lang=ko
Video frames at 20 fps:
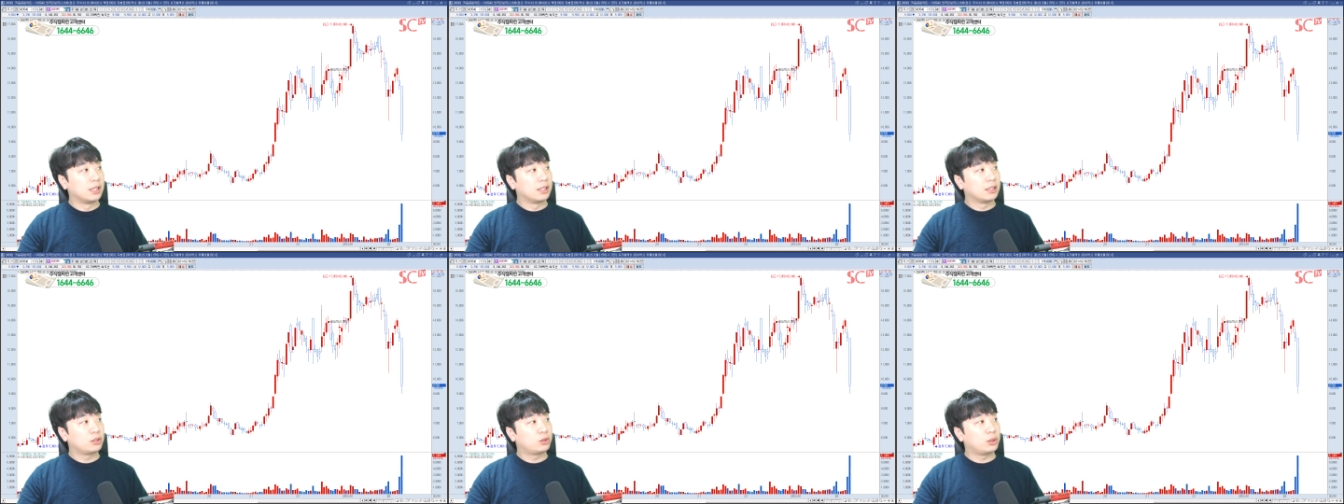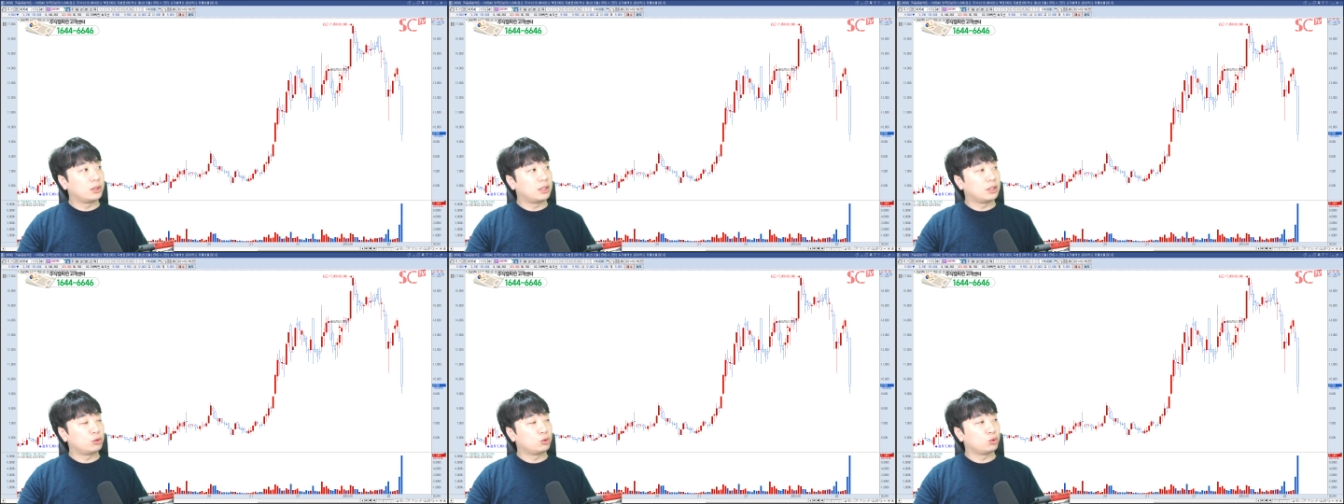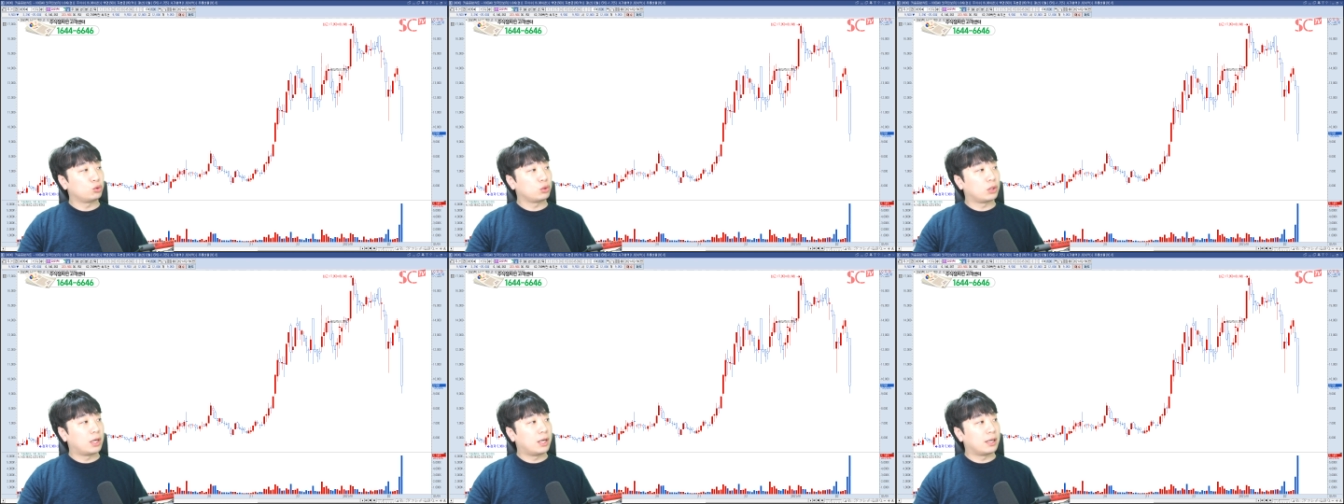최대
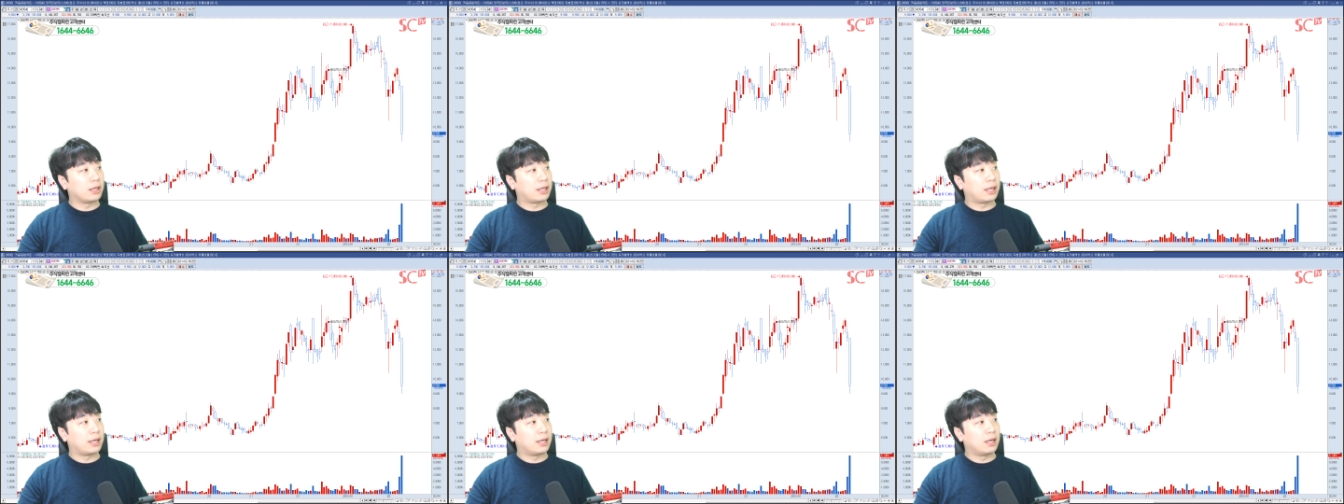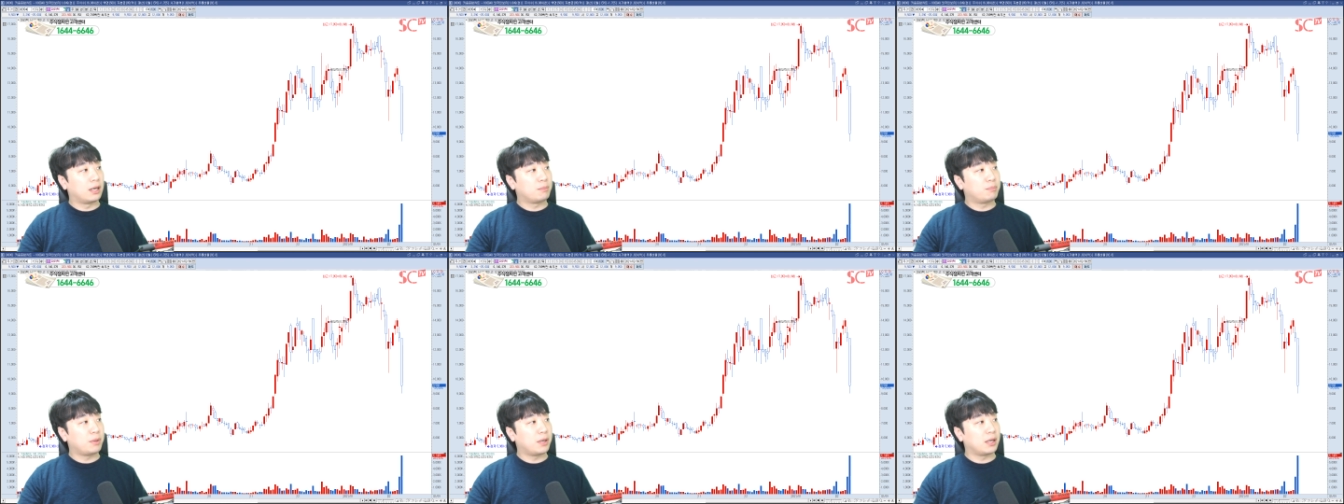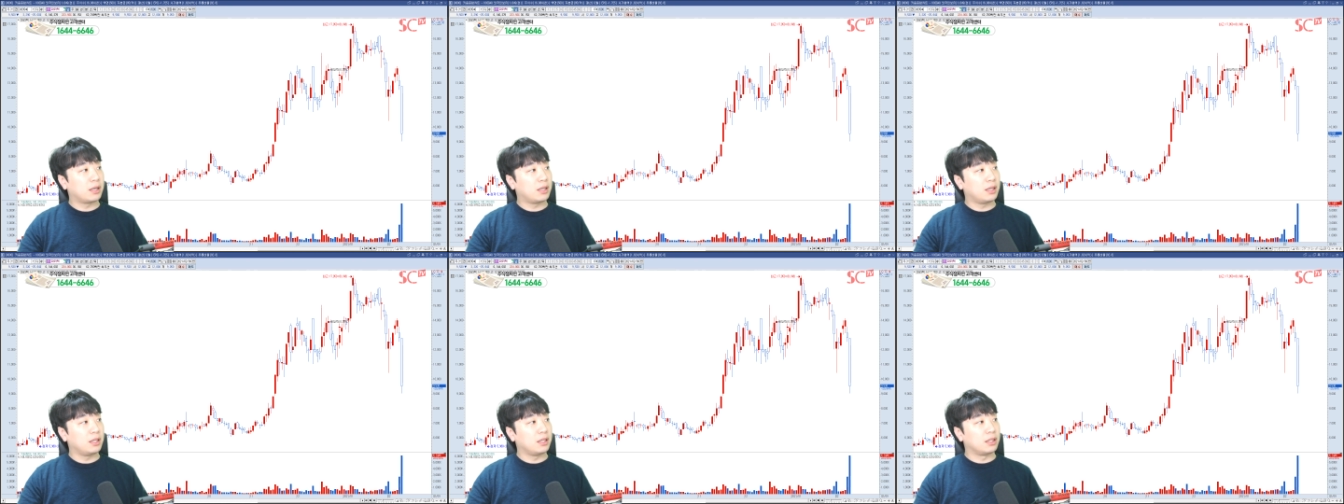주주가 계약
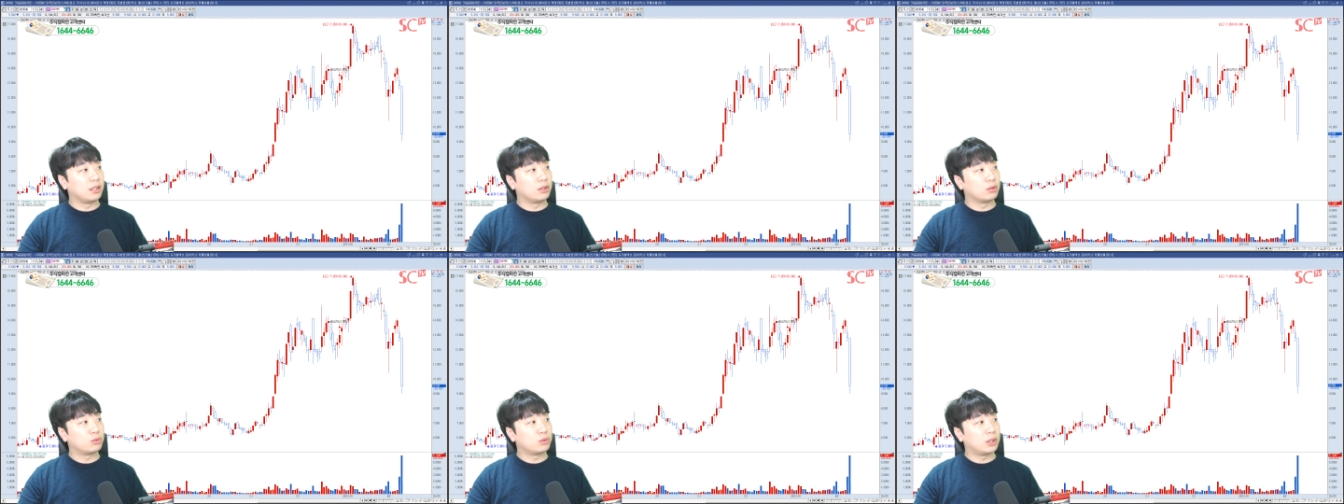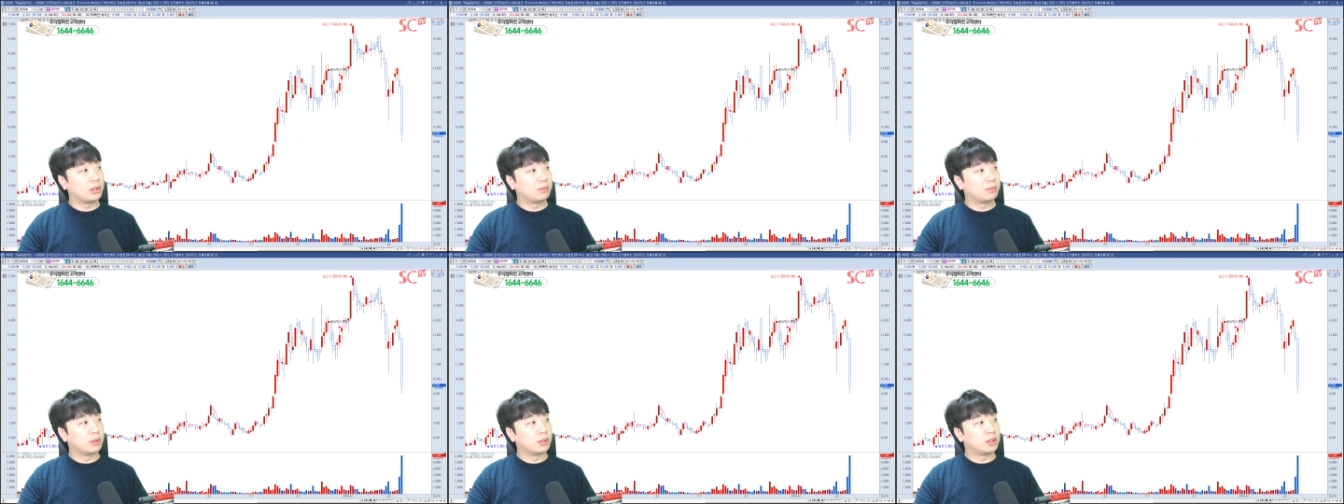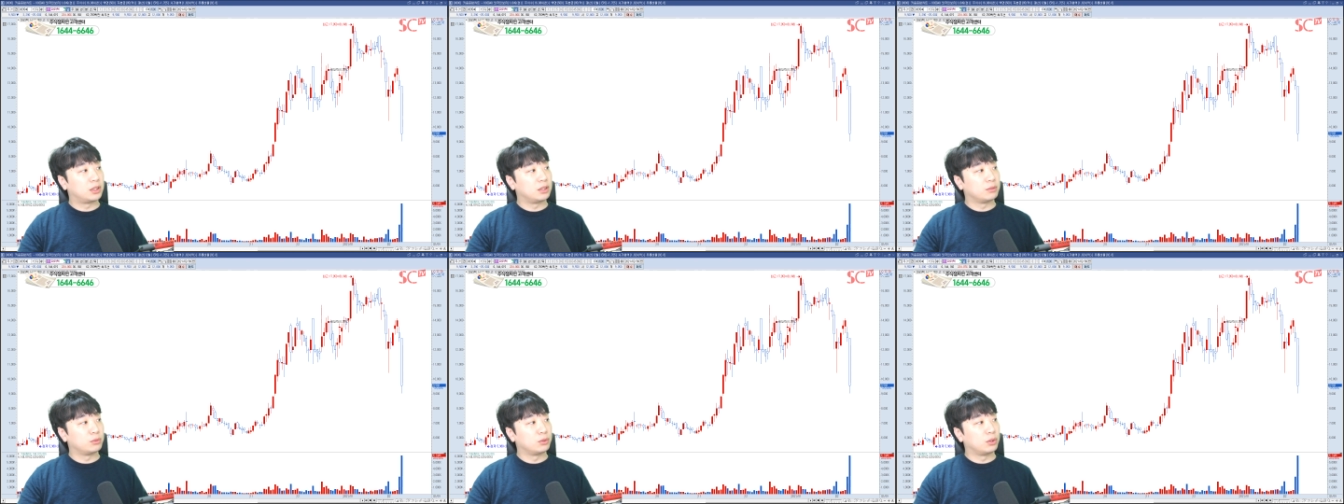파기 이후에
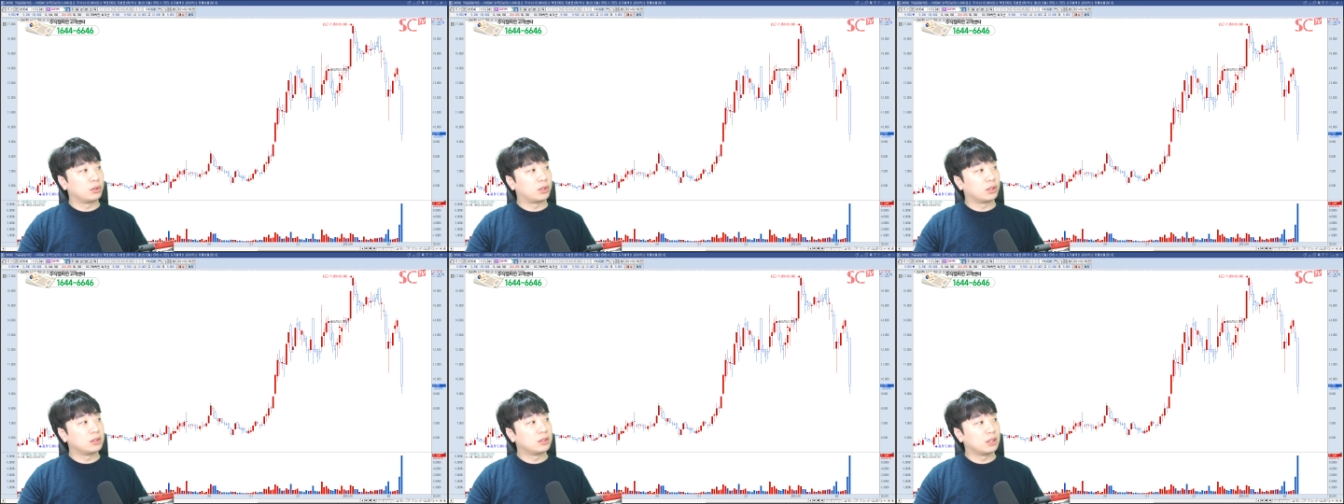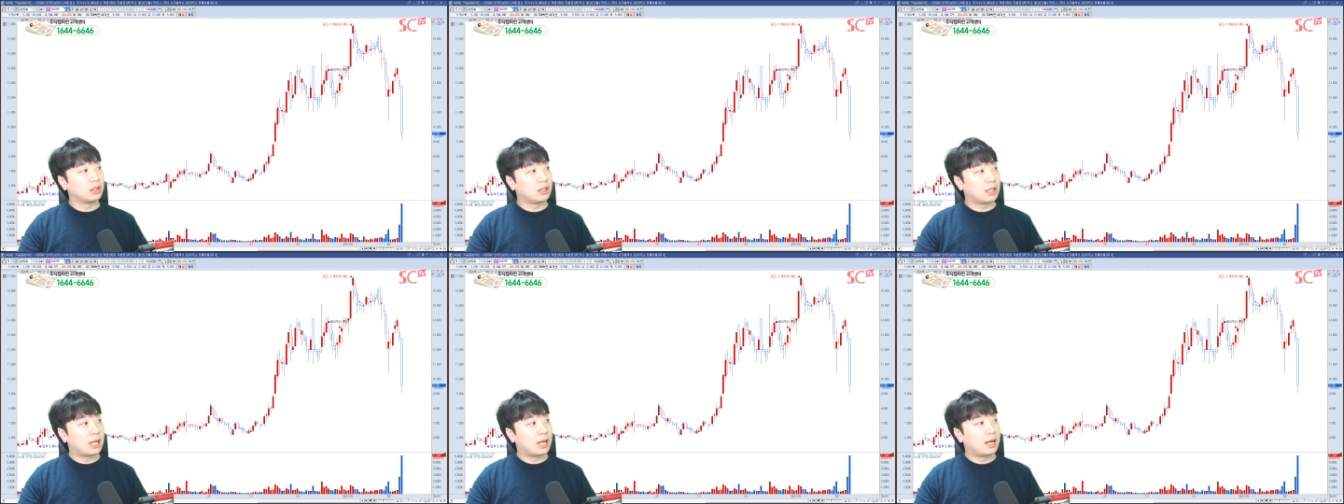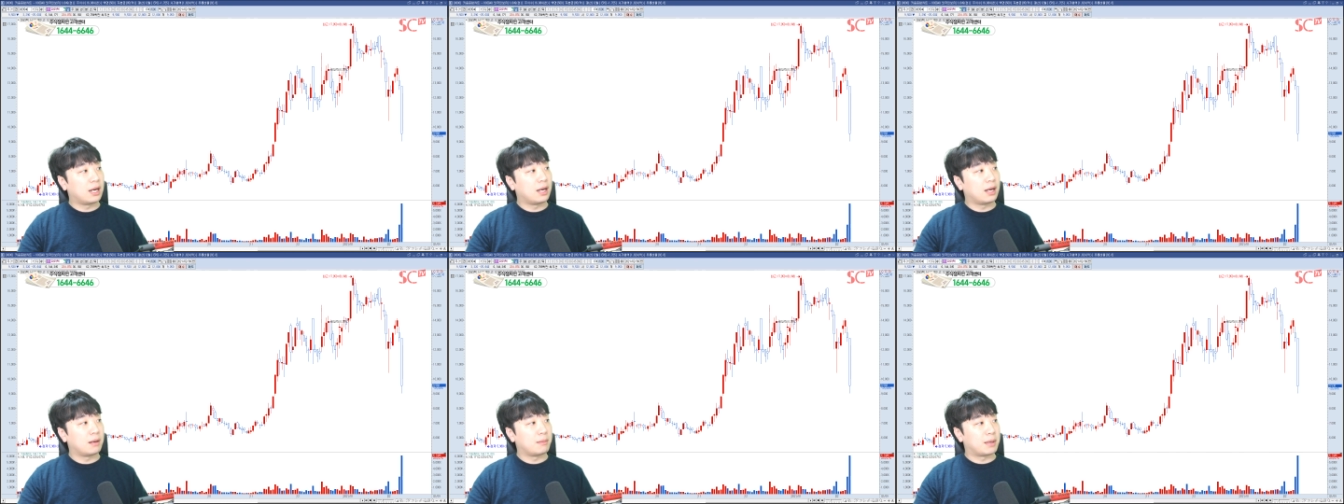뭐 지분을
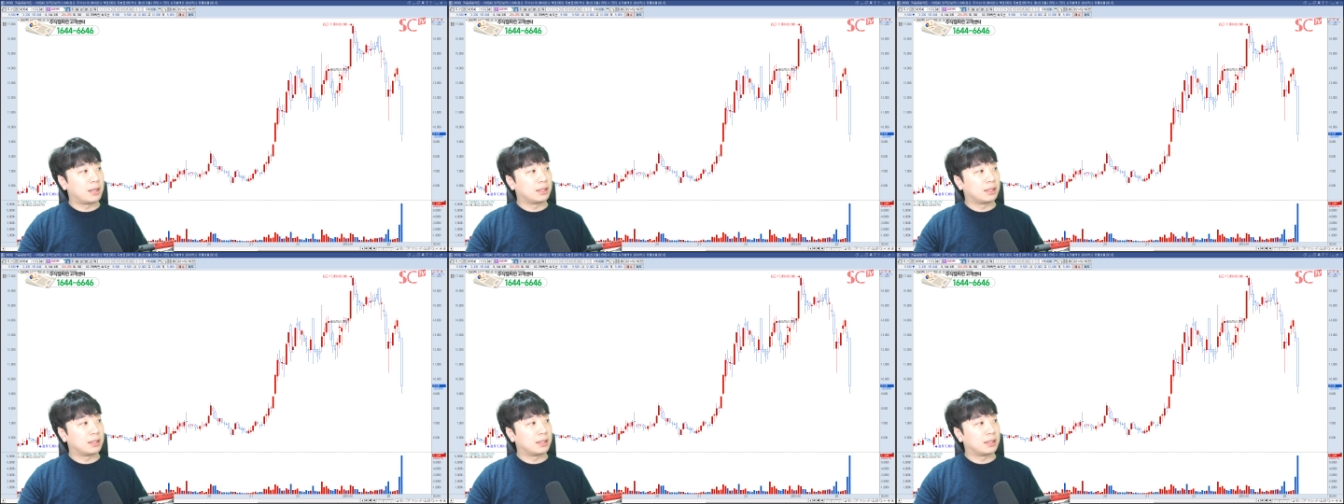던졌나